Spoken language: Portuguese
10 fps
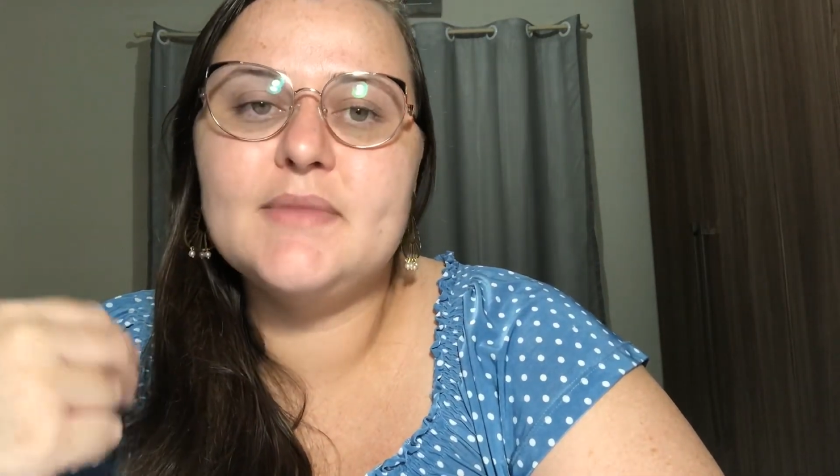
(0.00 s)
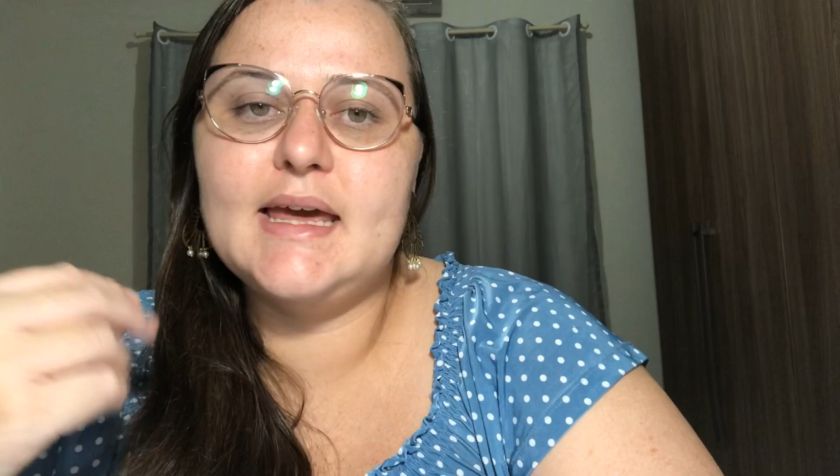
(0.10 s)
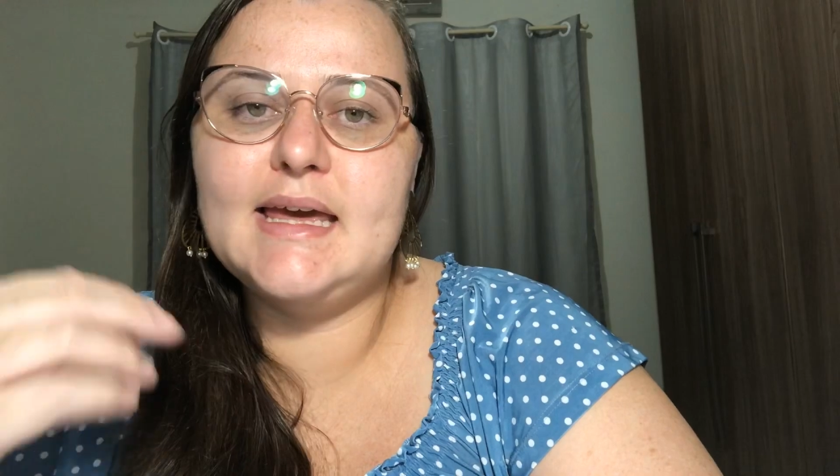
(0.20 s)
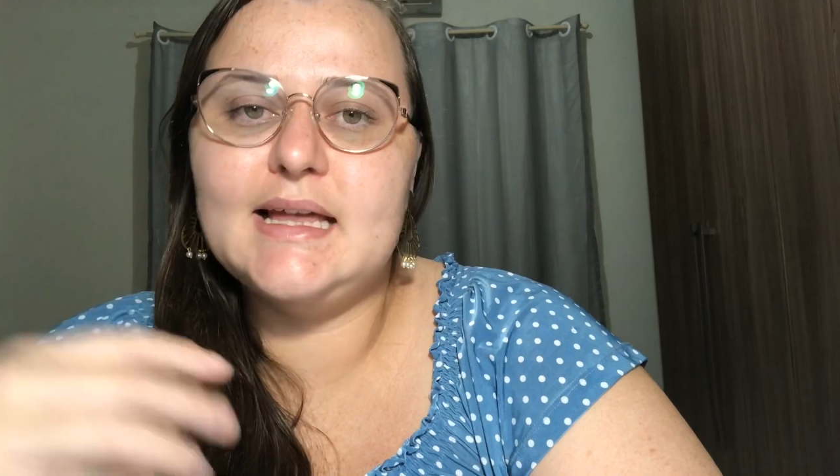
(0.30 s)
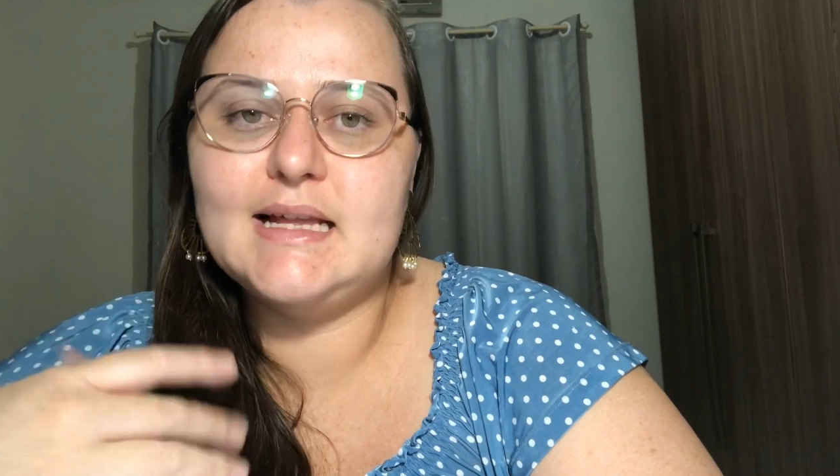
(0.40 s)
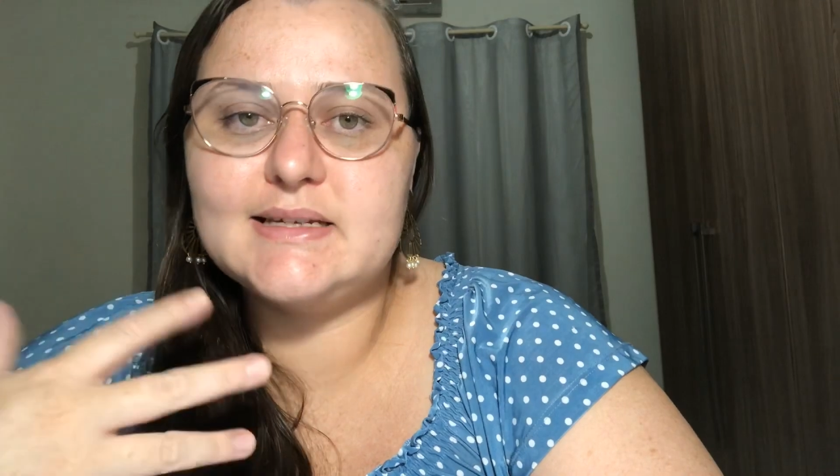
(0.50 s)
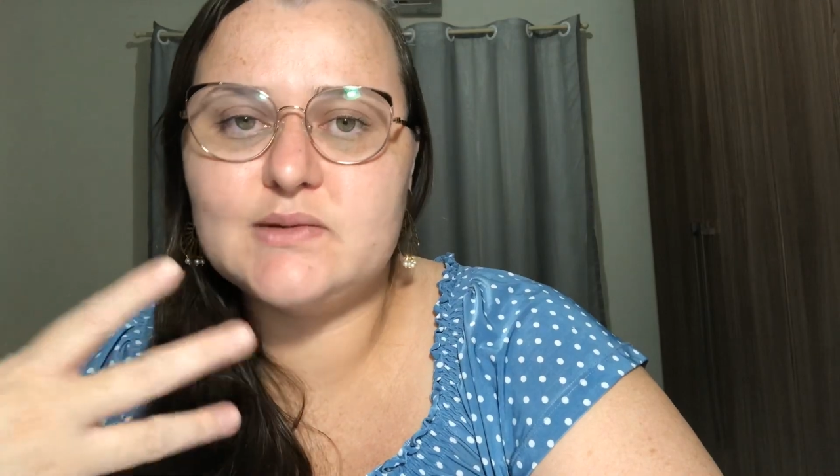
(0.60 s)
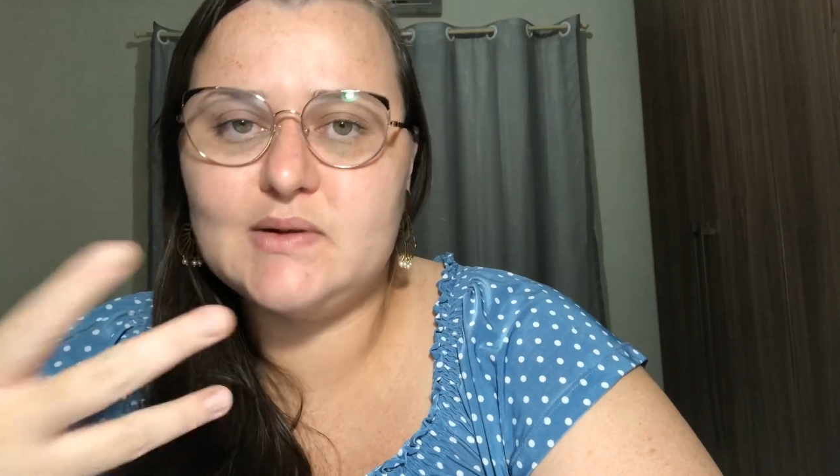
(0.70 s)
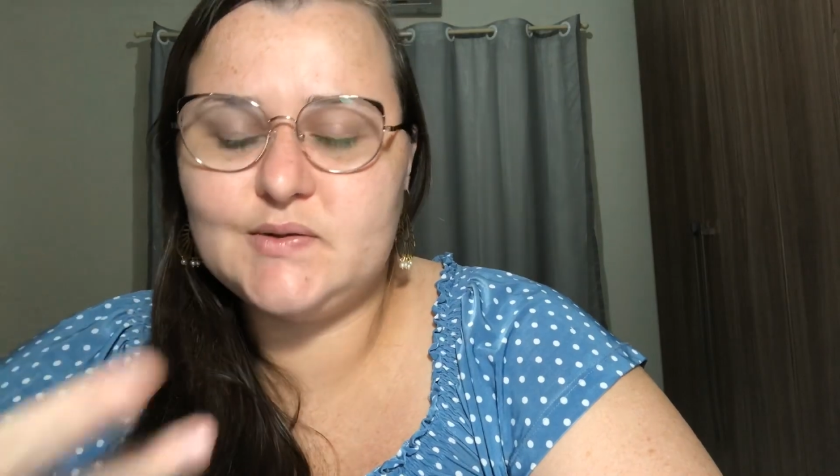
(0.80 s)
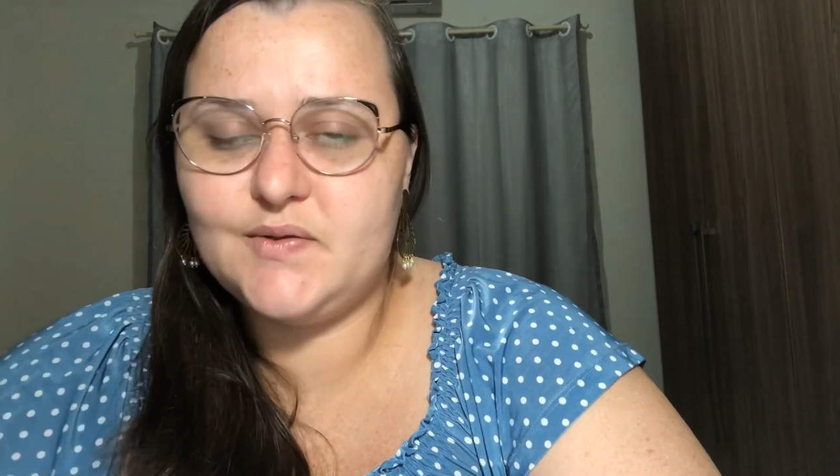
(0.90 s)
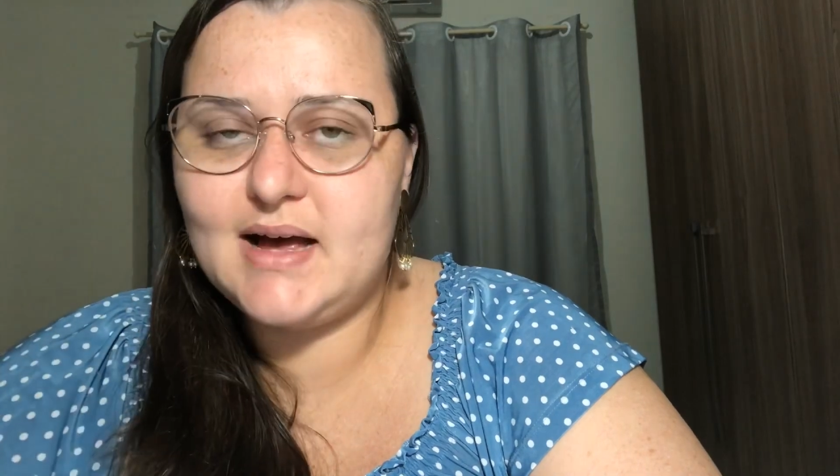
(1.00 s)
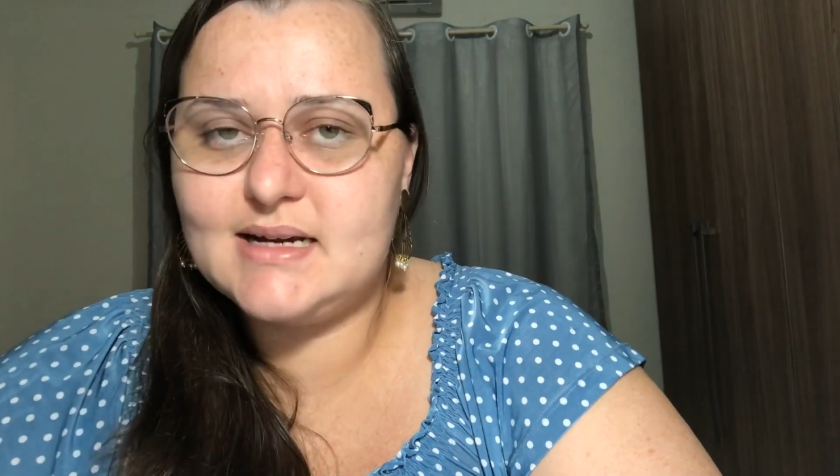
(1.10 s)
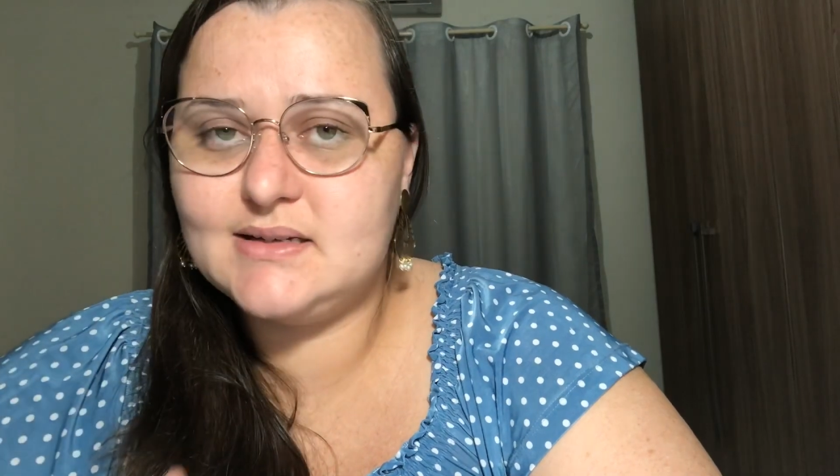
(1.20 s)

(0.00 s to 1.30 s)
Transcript: Em relação às varas,